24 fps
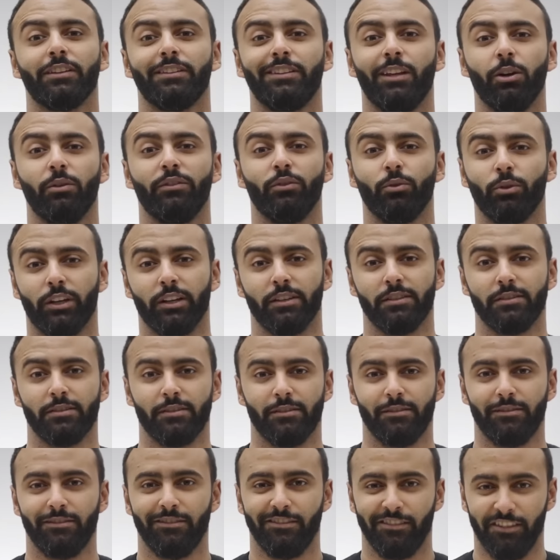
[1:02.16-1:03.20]
الدوري
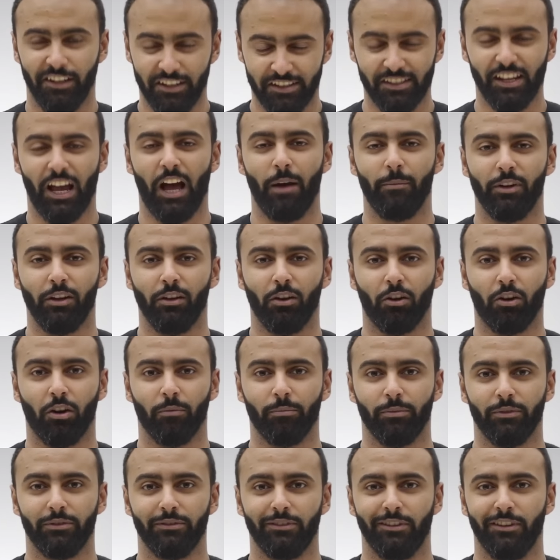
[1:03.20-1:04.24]
والكاس لسه حامل
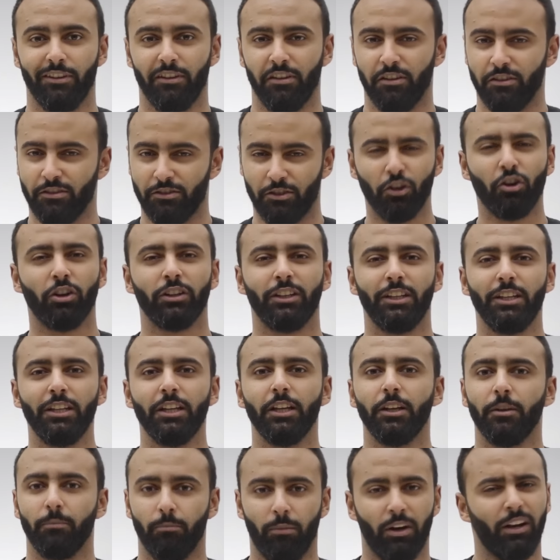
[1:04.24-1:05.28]
اللقب الثقه دي
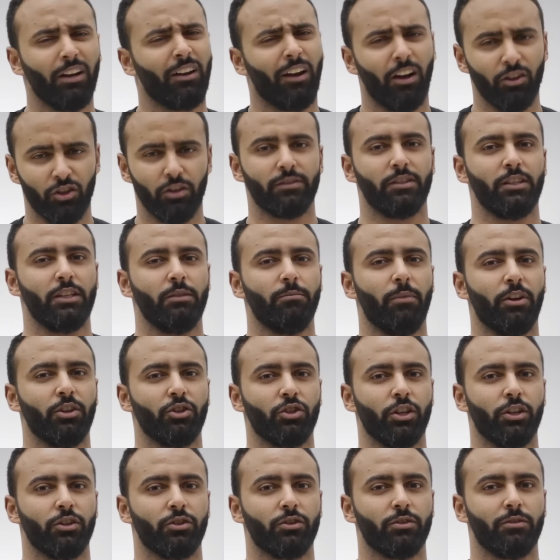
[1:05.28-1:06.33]
بقالك 10 سنين ما
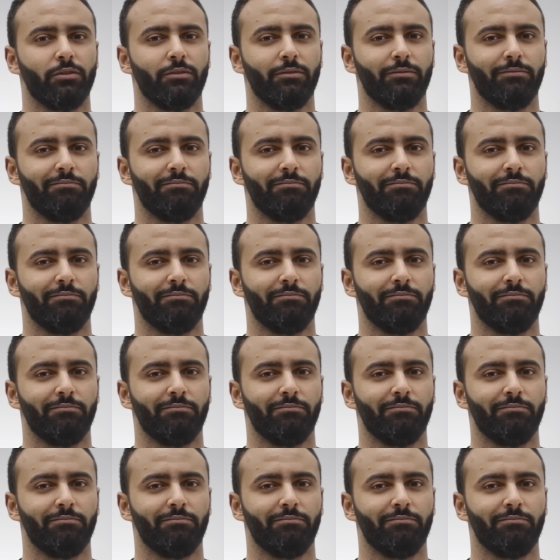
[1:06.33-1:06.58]
عشتهاش